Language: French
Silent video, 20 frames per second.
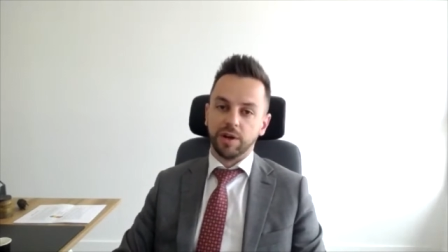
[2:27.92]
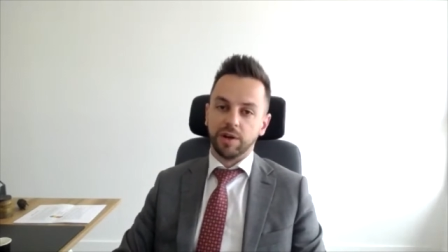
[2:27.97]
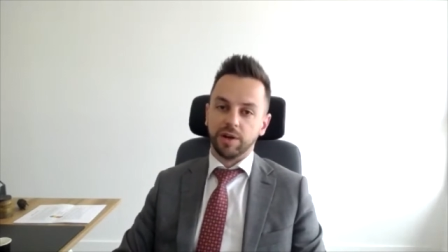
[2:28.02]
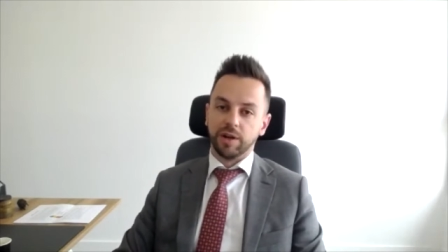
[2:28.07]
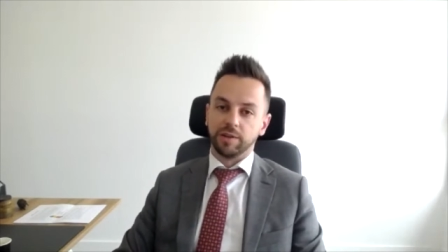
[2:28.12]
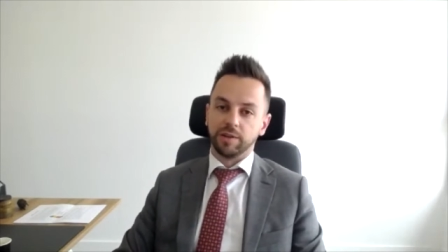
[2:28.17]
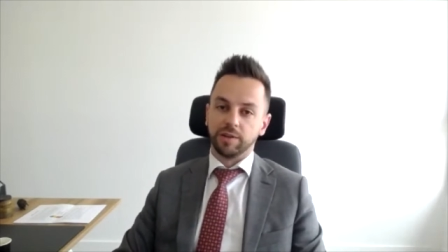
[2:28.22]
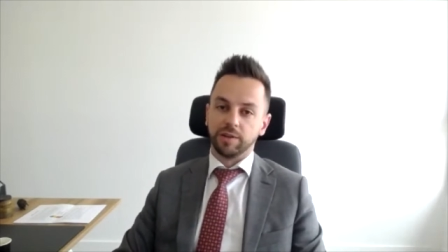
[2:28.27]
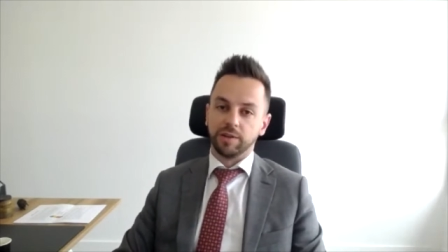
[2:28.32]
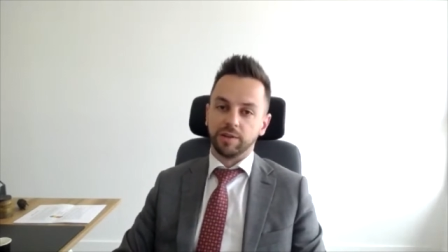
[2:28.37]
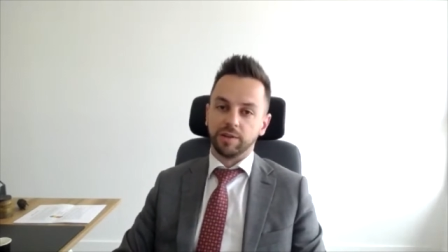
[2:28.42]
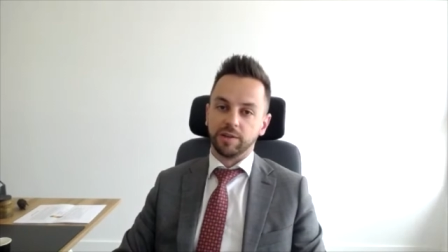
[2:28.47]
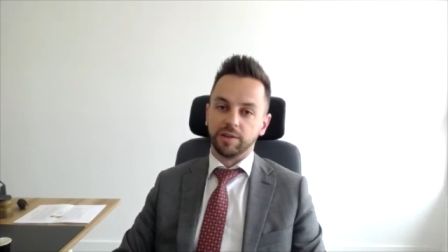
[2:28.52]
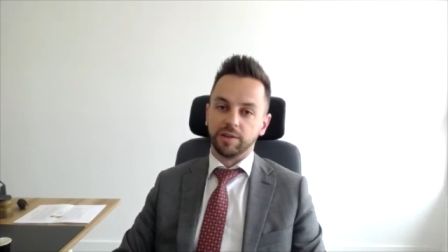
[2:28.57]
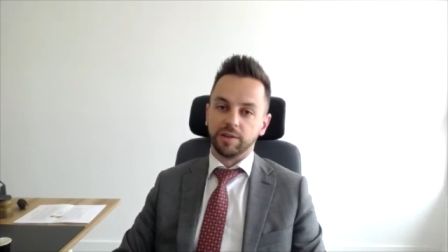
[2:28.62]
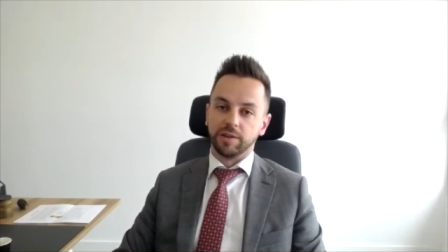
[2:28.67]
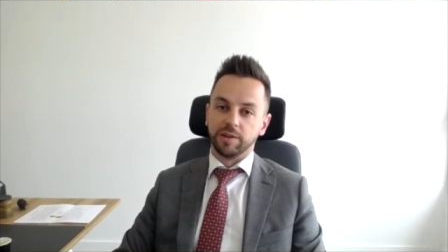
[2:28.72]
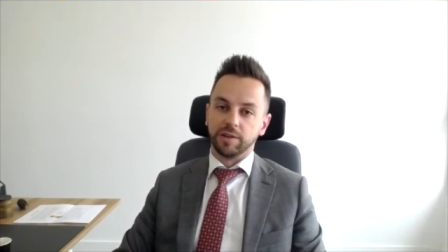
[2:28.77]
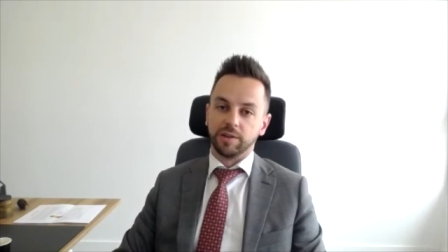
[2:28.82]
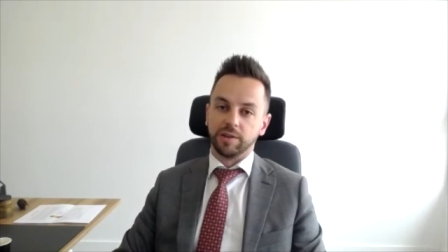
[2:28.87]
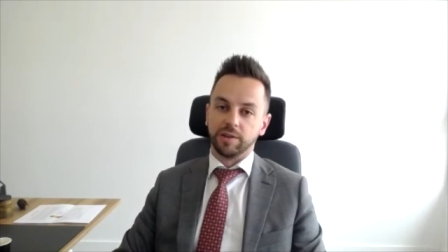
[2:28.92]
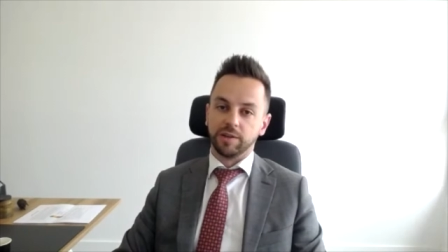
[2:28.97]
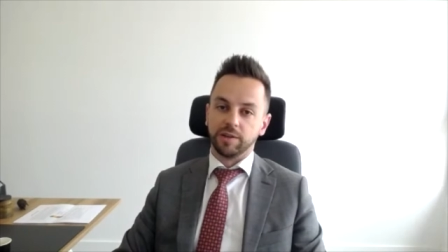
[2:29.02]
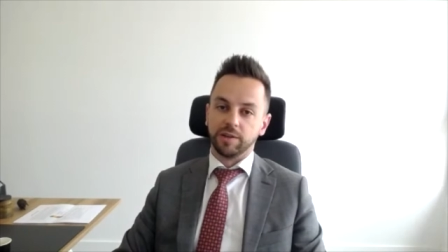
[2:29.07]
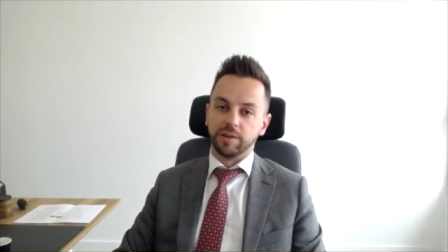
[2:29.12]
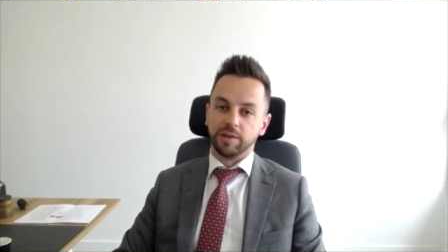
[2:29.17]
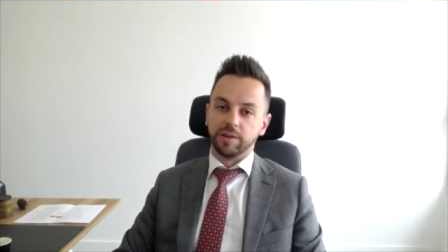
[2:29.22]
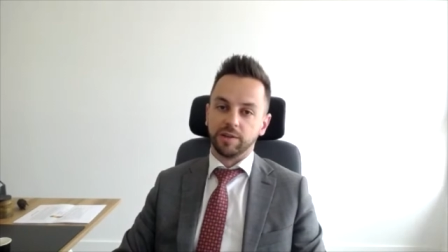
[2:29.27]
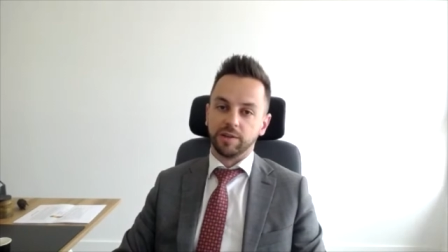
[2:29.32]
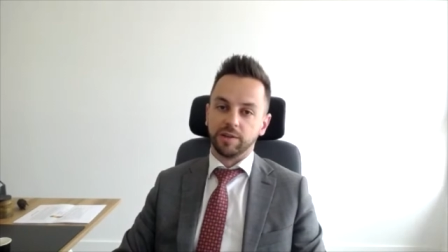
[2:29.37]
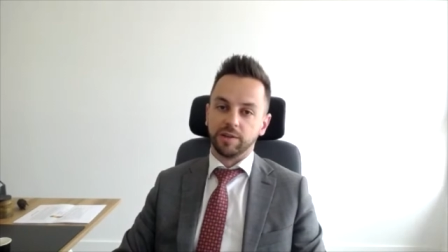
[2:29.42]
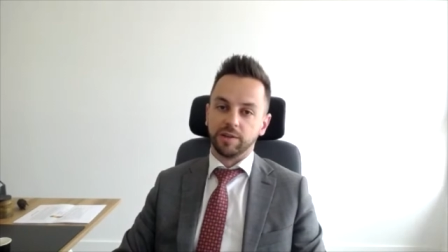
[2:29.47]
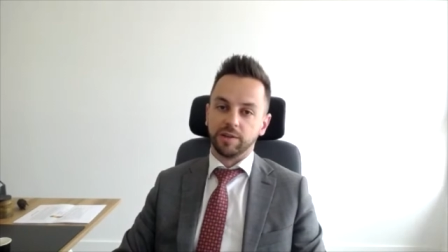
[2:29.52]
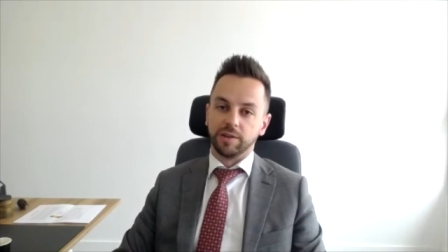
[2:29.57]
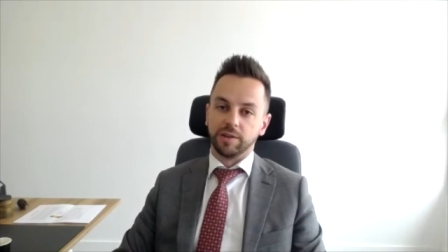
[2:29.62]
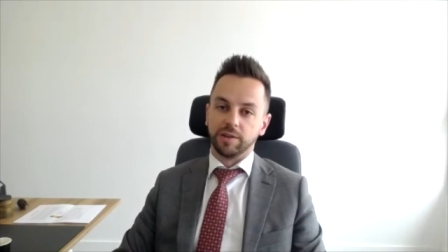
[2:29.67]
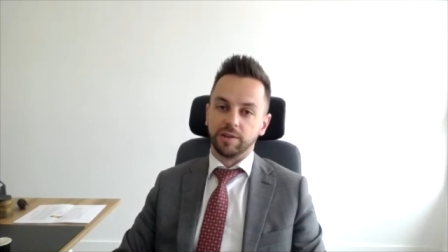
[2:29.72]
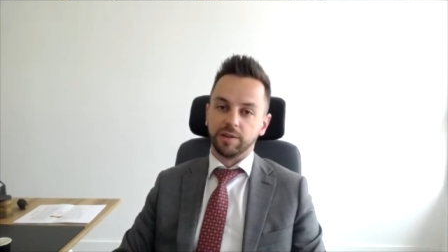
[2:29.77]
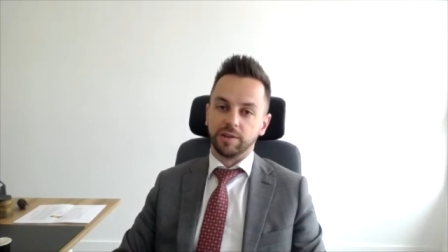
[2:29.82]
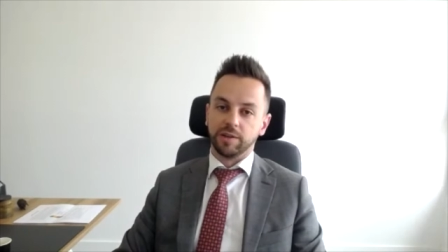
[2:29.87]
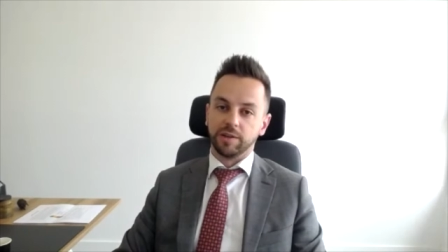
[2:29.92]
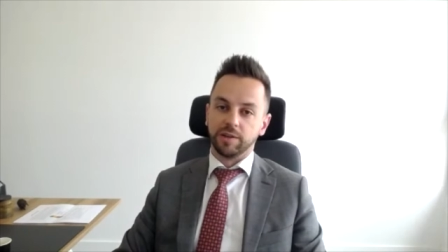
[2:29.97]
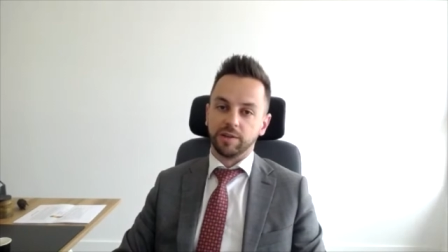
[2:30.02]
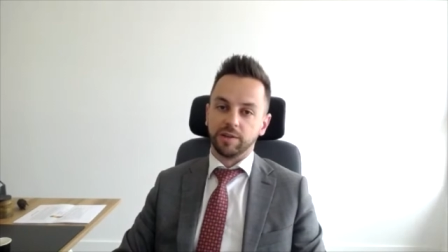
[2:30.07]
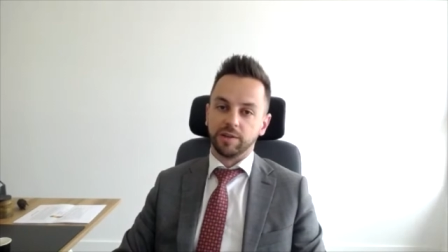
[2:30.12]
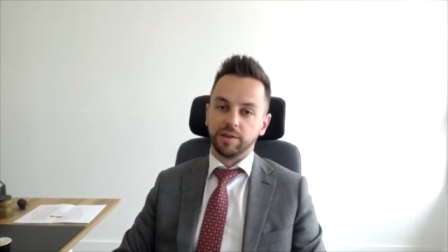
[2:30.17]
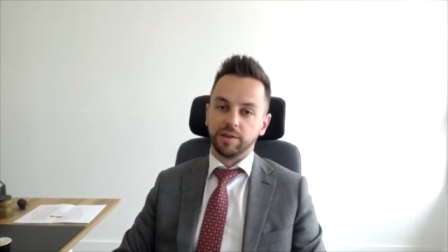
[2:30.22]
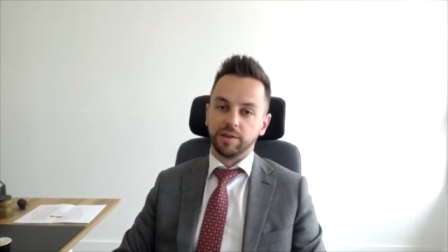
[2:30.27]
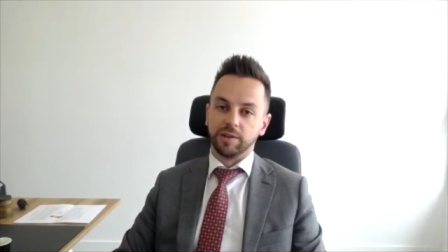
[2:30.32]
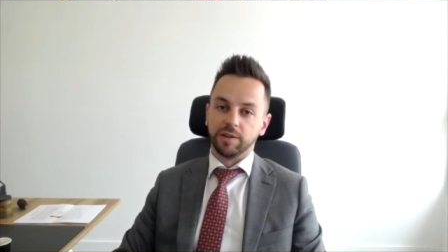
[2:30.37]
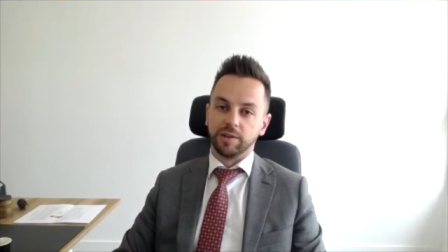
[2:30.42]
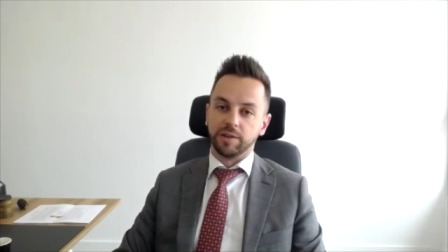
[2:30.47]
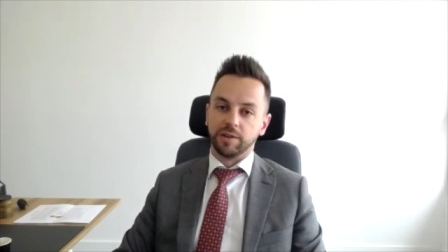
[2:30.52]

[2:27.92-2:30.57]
l'intégralité du salaire, hein, euh, toujours.